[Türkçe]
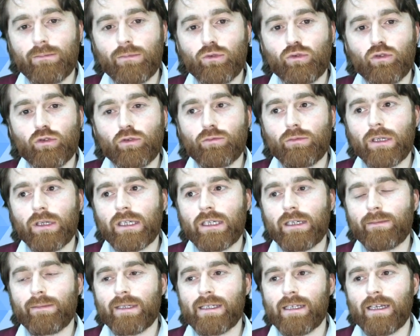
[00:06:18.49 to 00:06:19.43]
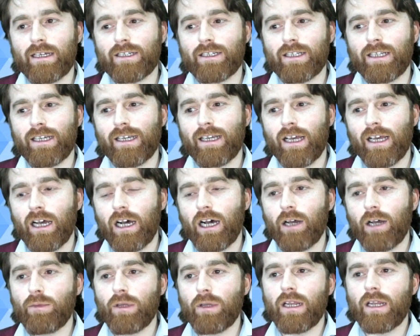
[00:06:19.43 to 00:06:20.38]
Bu durumdaki mesela işte
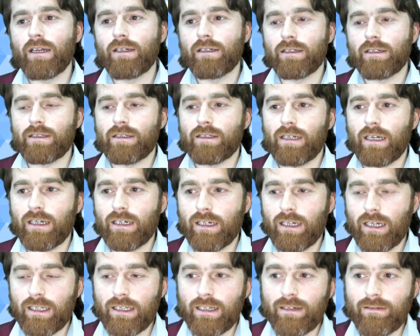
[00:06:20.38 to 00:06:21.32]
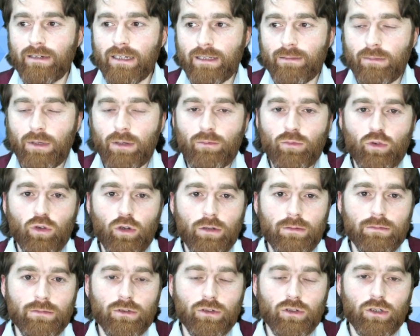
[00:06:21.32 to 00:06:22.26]
abilerinin ısrarıyla devlet memuru
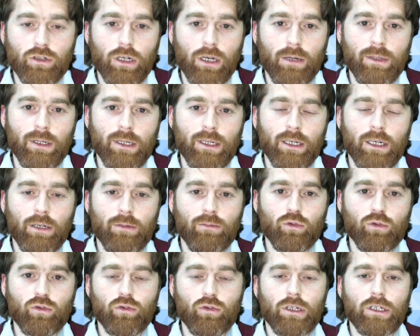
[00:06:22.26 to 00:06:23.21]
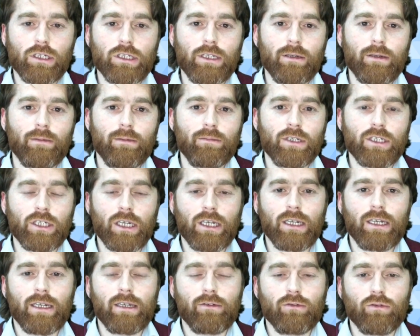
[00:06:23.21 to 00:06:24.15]
olmuş ama bu süreçte bir
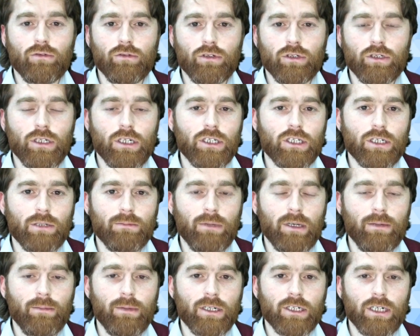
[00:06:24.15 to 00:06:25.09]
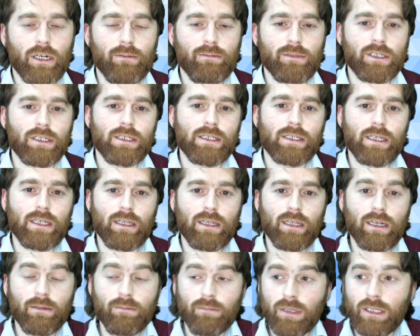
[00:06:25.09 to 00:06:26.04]
şekilde yurt dışına çıkmayı başarmış
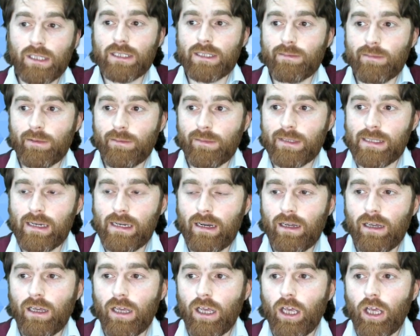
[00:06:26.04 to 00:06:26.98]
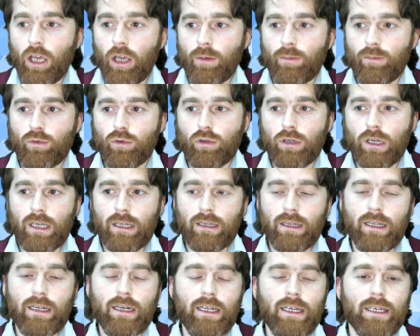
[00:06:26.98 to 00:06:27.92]
insanların bir kısmı mesela bunu
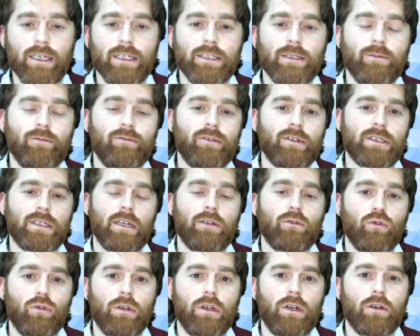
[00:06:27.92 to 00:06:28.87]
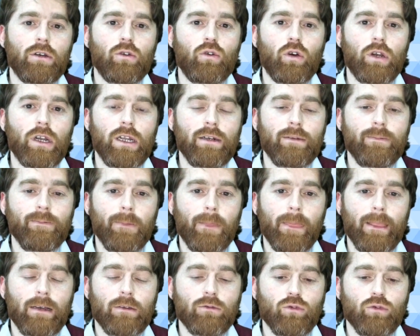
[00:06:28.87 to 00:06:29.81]
kendilerine ikinci bir fırsat olarak gören
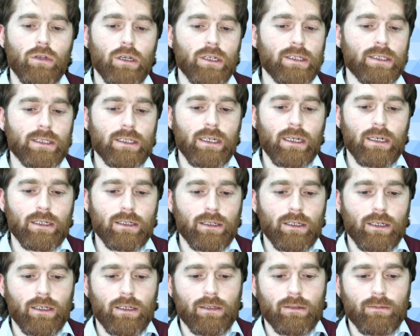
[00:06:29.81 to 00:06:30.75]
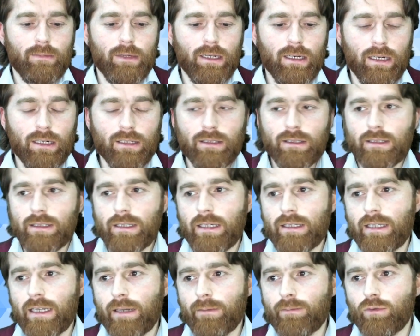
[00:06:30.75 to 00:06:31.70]
dolayısıyla ben artık
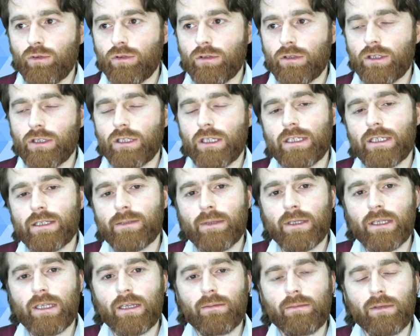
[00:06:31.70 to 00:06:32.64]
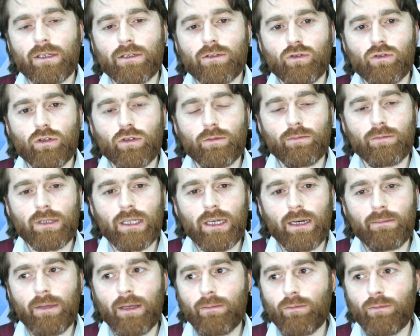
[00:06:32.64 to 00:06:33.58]
zaten hep yurt dışına hizmet etmek istiyordum. Bir
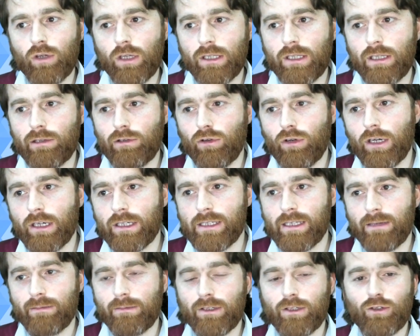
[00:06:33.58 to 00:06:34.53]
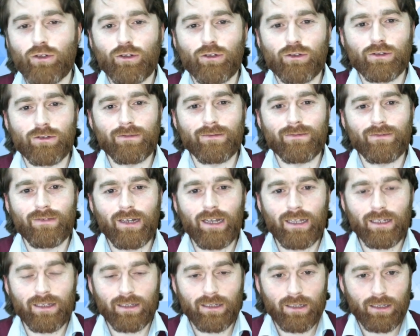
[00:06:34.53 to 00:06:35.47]
daha memuriyete dönersem iki olsun
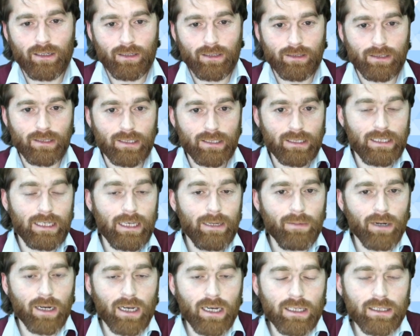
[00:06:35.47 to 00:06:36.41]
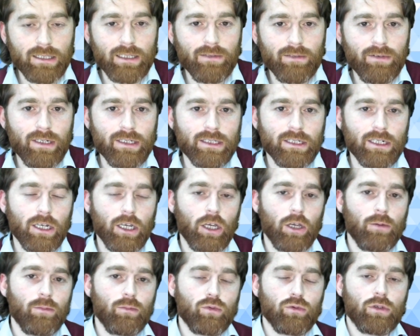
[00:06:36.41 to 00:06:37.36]
filan diye bakan da var.
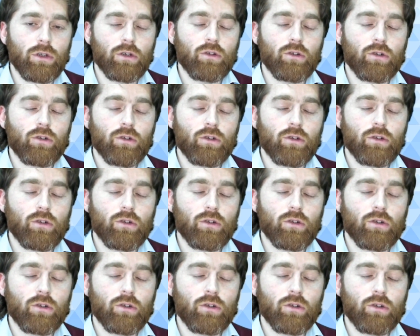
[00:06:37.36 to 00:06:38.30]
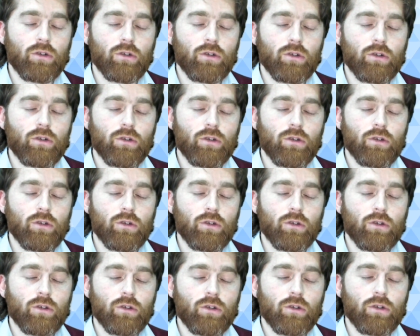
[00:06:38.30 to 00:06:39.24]
Bundan kötü etkilenen işte
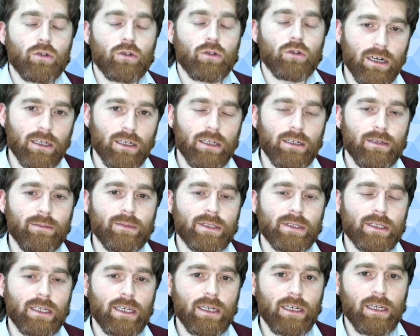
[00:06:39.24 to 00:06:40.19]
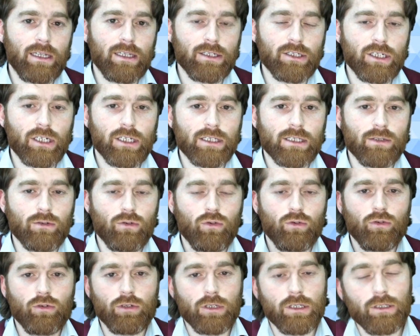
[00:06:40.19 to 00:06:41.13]
vay haklarımızı geri alacağız,
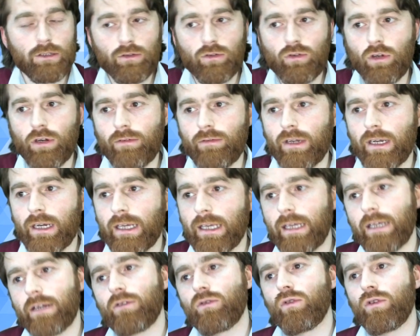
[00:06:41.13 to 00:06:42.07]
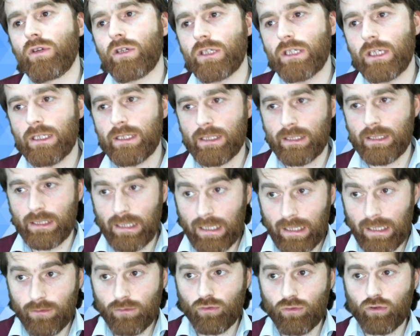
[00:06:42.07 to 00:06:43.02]
o görevlere geri döneceğiz
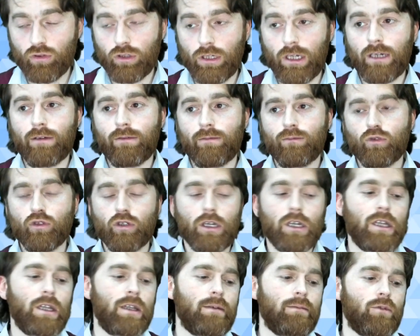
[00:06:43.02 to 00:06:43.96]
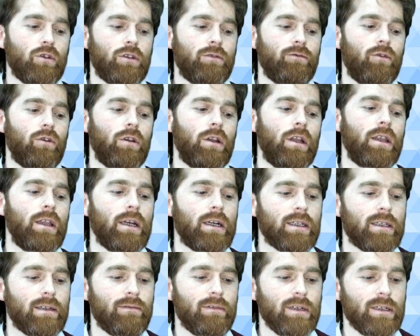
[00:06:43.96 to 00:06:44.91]
diye düşünen, bu şekilde motive
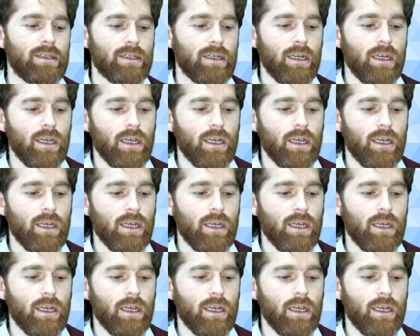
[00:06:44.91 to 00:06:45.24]
olanlar da var.